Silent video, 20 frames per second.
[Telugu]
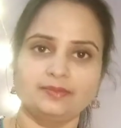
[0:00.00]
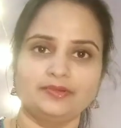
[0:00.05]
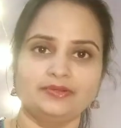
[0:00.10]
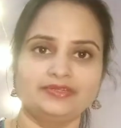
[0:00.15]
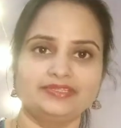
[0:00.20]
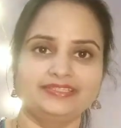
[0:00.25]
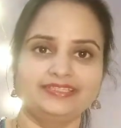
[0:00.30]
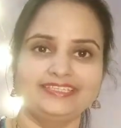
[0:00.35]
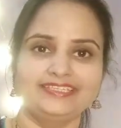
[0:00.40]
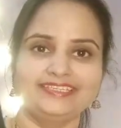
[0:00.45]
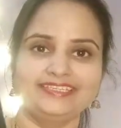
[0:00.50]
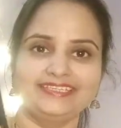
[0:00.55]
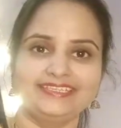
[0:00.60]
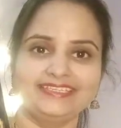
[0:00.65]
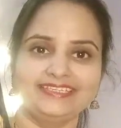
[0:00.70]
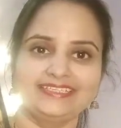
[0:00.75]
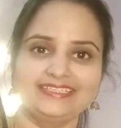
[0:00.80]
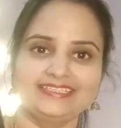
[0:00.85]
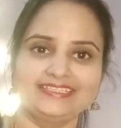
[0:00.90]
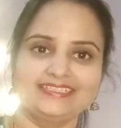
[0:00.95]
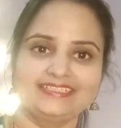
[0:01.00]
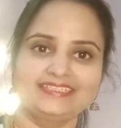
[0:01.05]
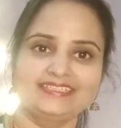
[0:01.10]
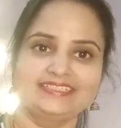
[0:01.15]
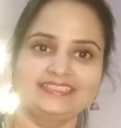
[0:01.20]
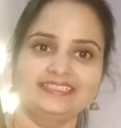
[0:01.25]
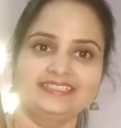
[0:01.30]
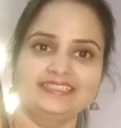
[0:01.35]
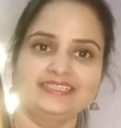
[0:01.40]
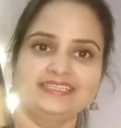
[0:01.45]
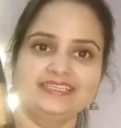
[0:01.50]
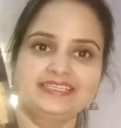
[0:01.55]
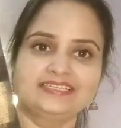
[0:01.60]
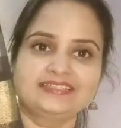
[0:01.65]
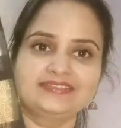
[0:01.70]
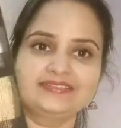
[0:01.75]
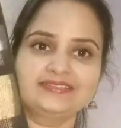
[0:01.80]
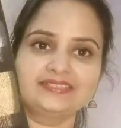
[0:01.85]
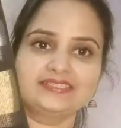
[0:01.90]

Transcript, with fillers: బాగుంటుంది దీనికి సో